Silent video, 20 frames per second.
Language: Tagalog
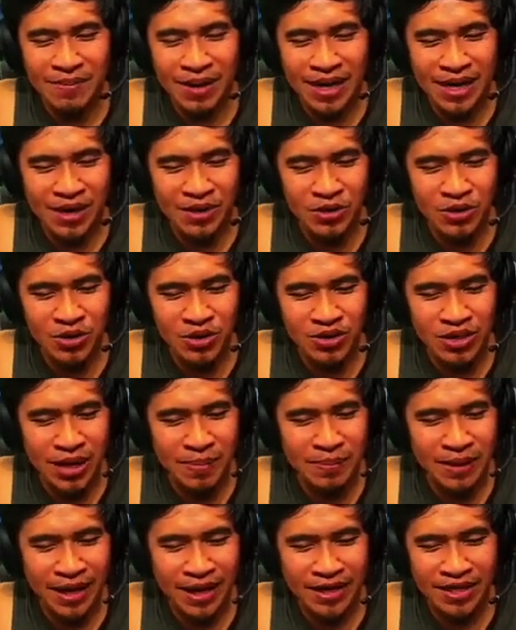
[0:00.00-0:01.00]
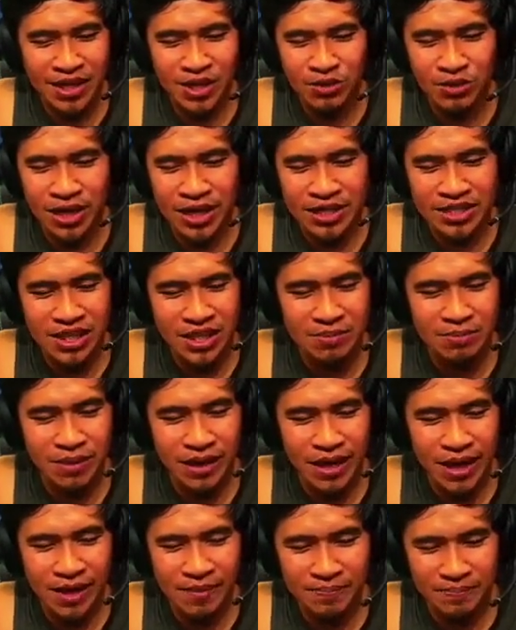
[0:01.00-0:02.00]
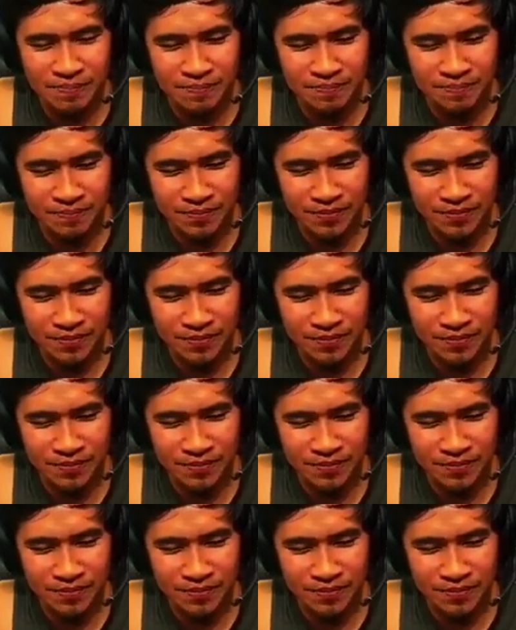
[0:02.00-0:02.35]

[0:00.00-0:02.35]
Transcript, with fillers: Di ba nanonood ka, pre? Hindi ko na i-chat, pre, ha? Ah.